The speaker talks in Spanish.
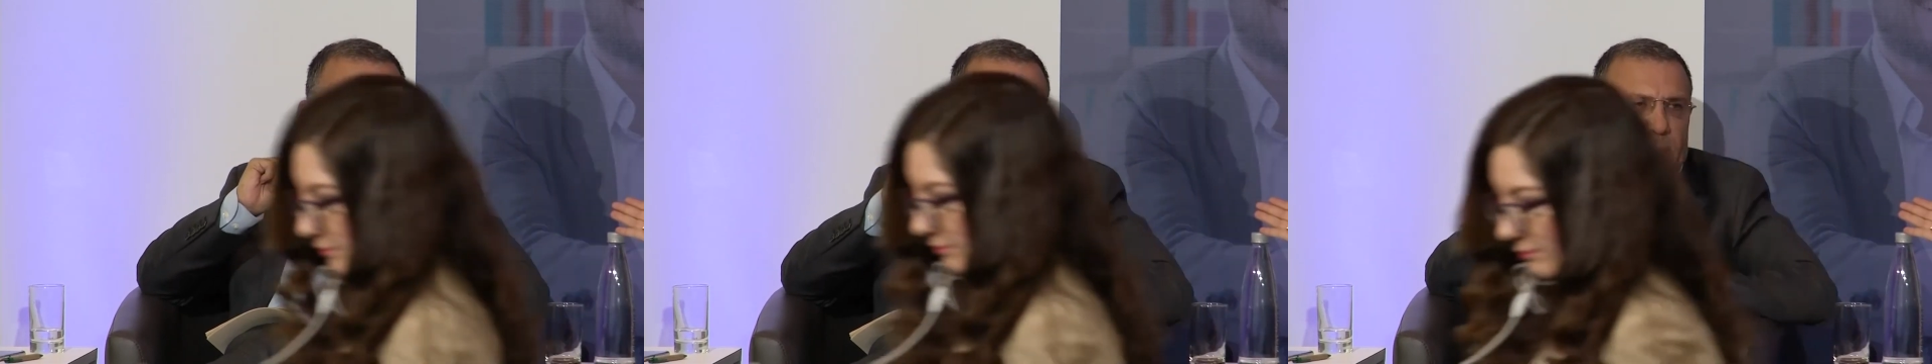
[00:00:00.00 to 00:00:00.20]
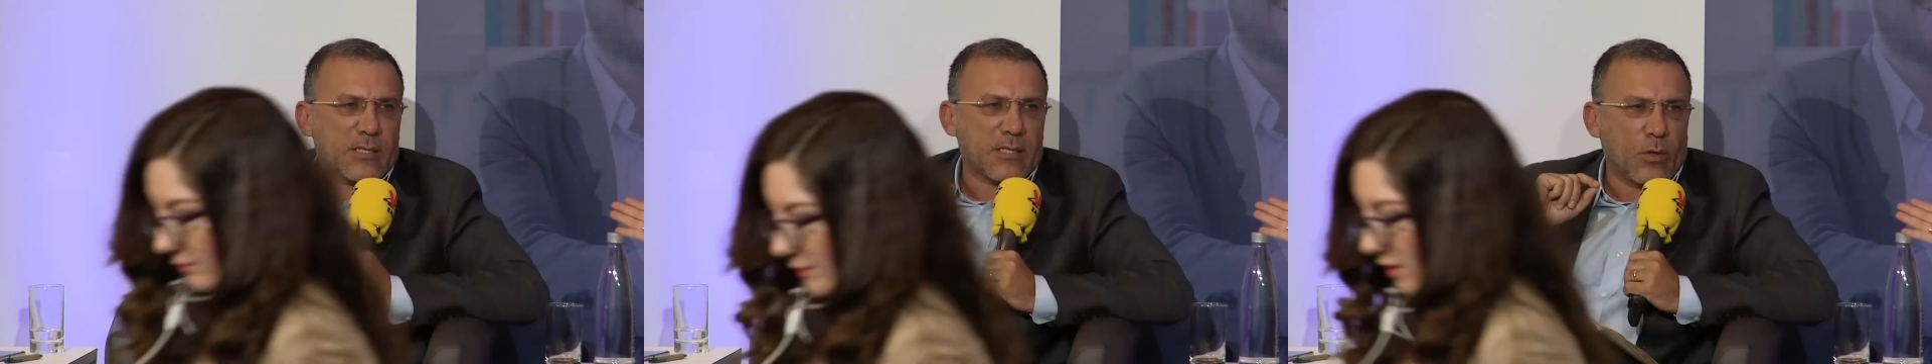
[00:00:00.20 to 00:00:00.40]

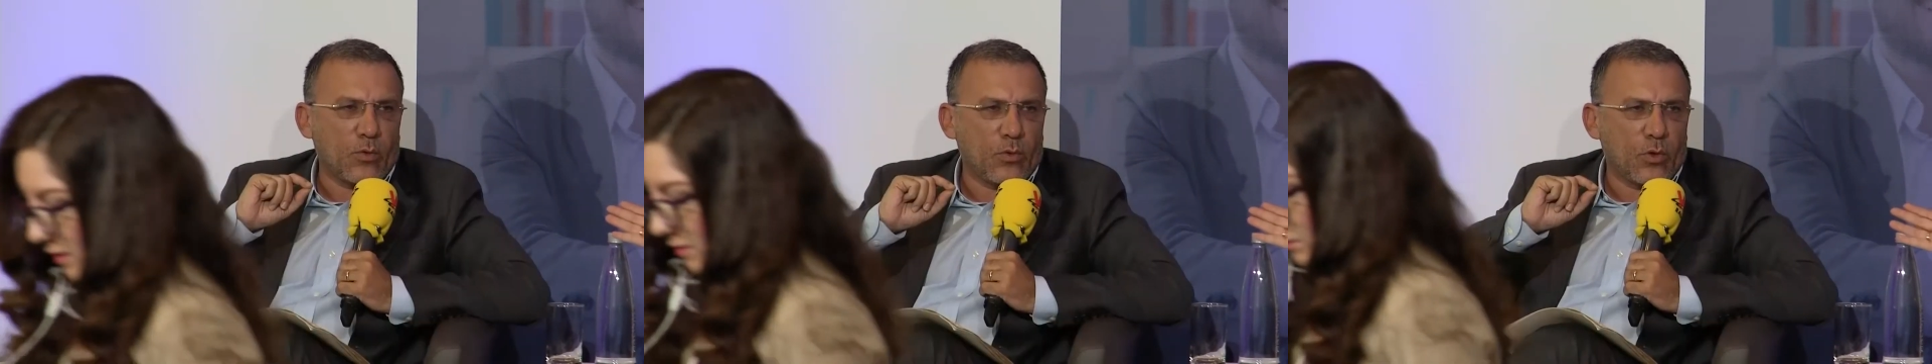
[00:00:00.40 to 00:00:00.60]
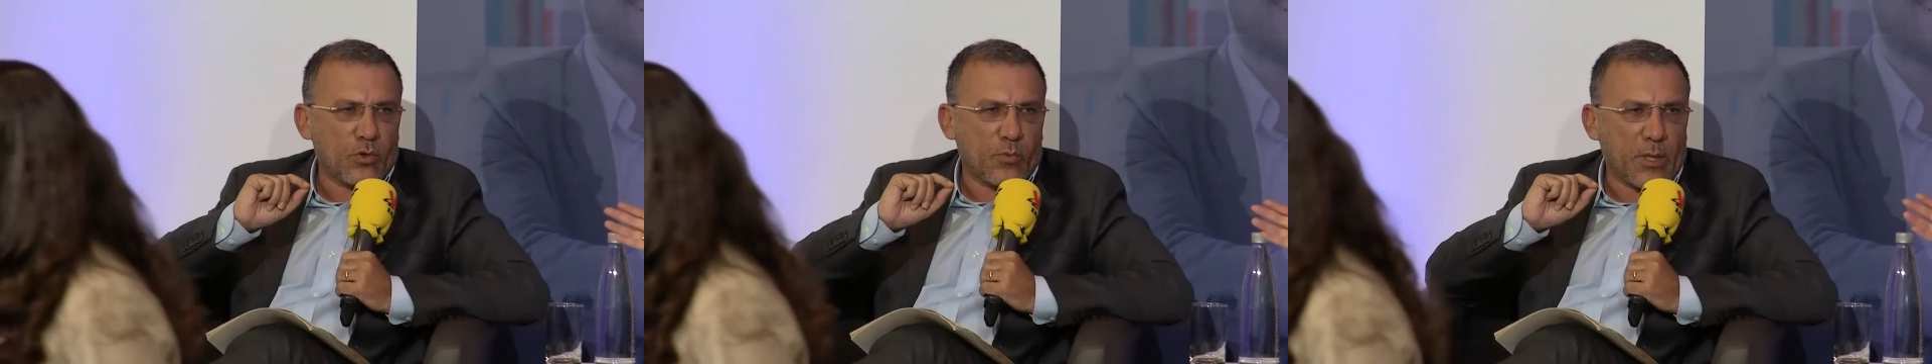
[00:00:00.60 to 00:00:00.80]
30
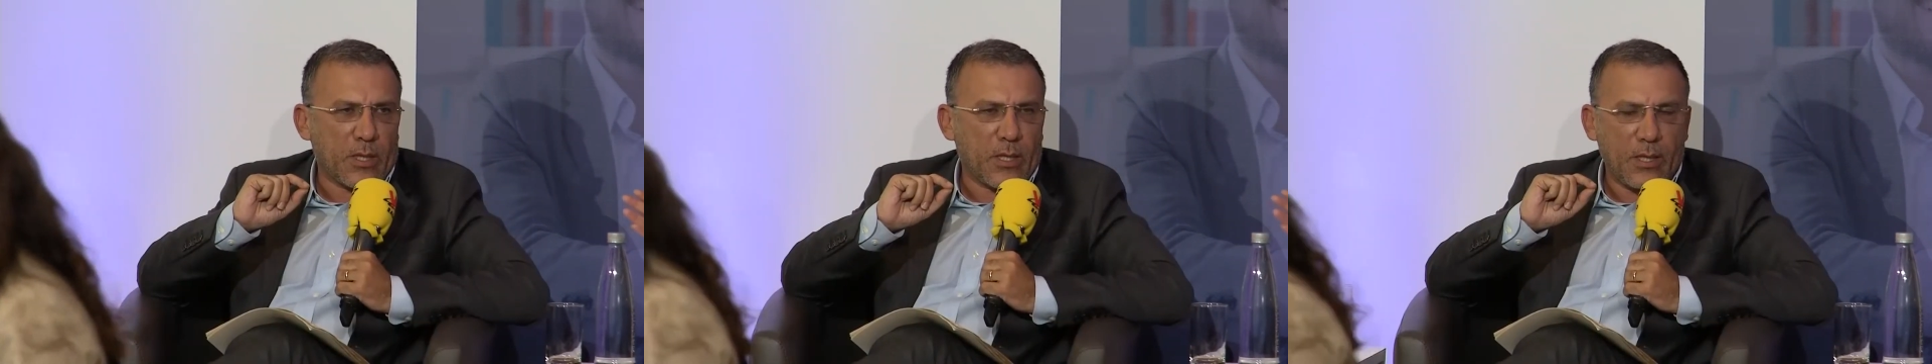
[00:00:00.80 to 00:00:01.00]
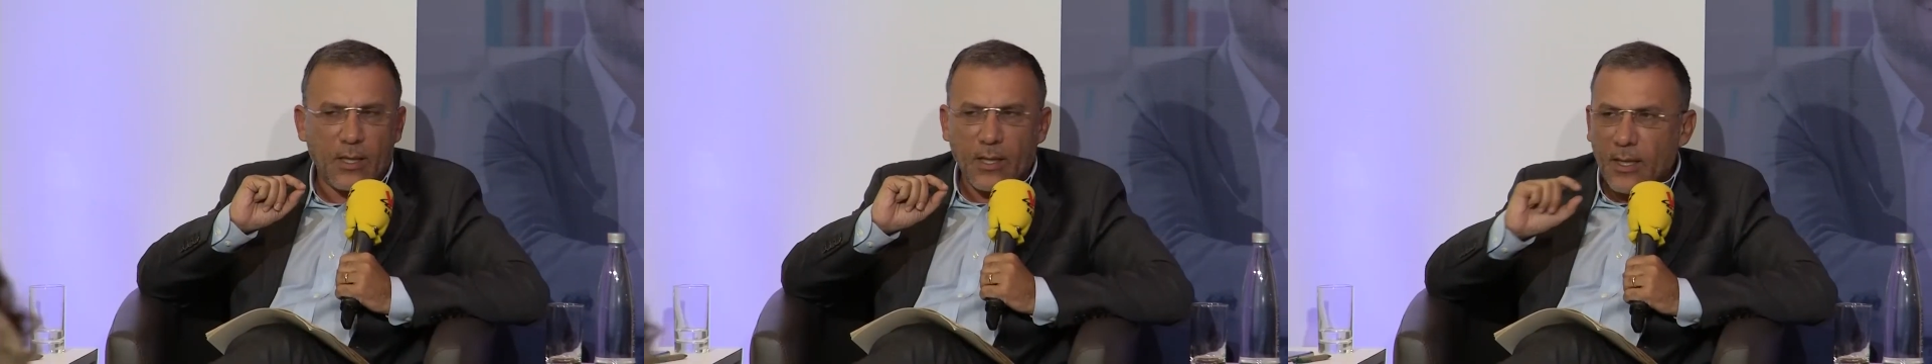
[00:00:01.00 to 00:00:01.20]
segundos. A
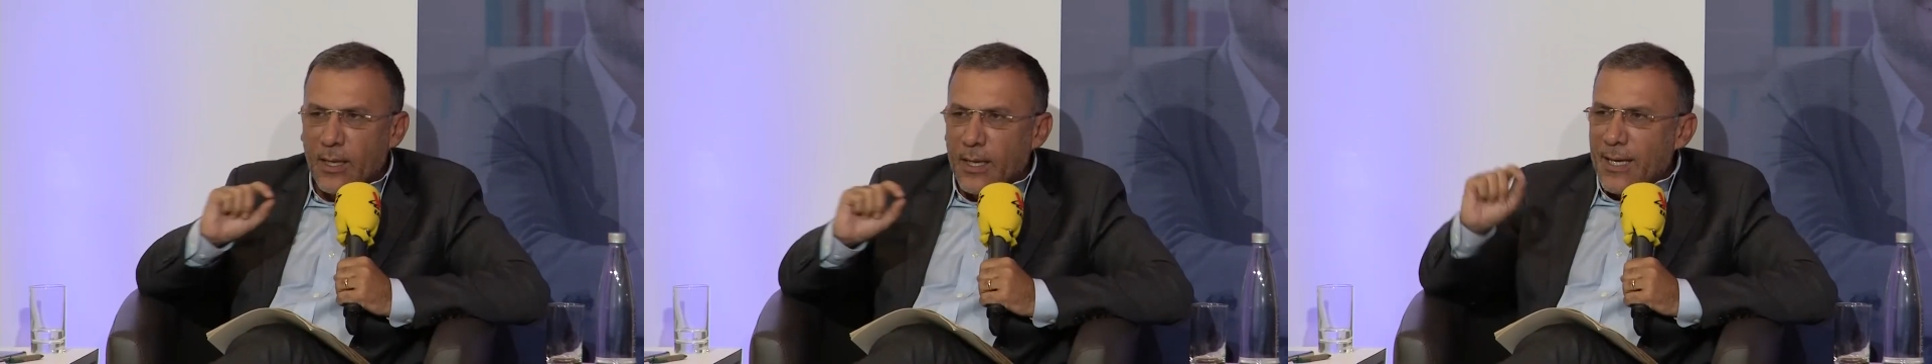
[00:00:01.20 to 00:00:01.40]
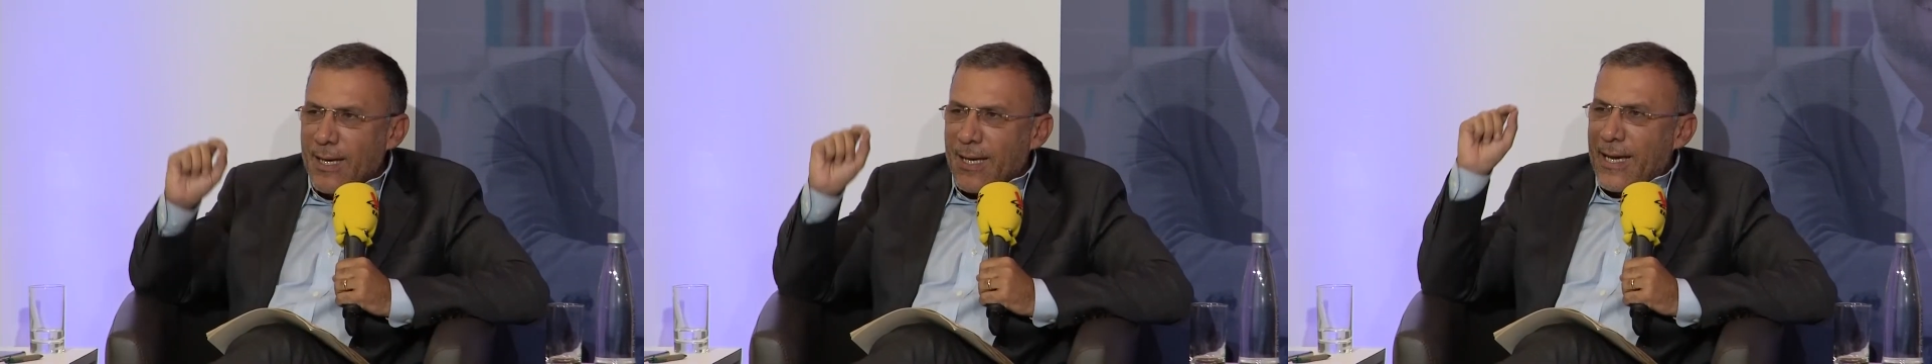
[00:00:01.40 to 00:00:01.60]
ver,
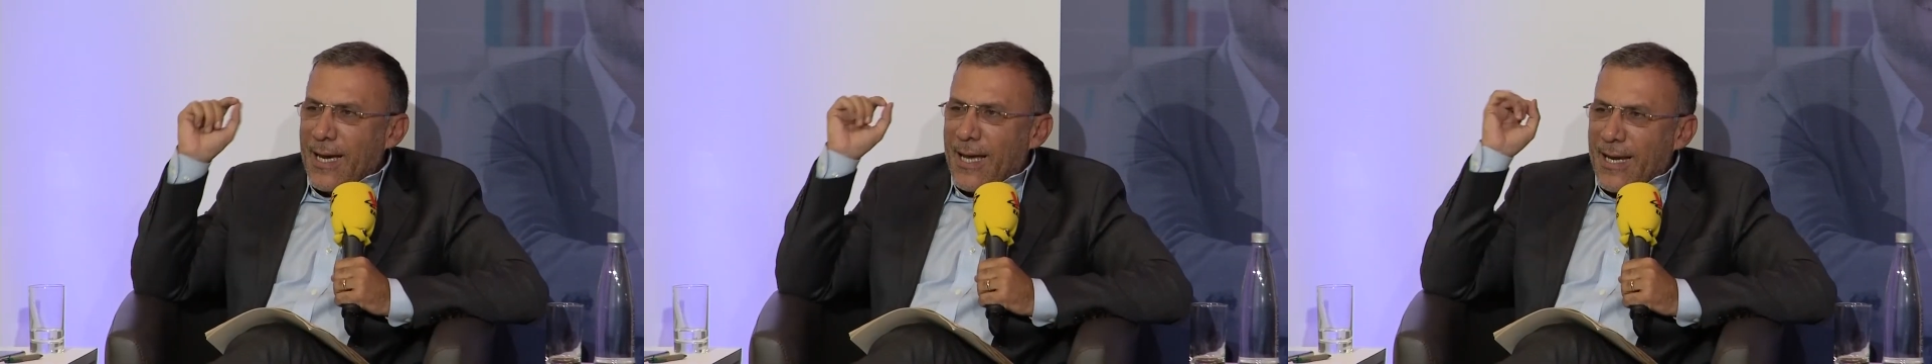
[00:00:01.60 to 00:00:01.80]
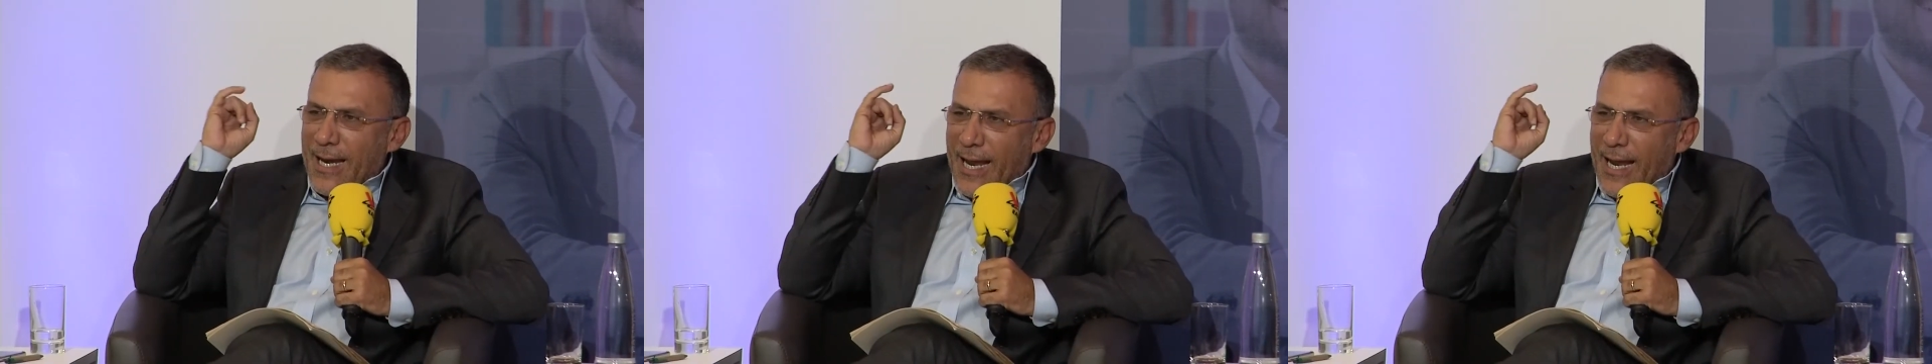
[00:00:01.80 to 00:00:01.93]
30 segundos.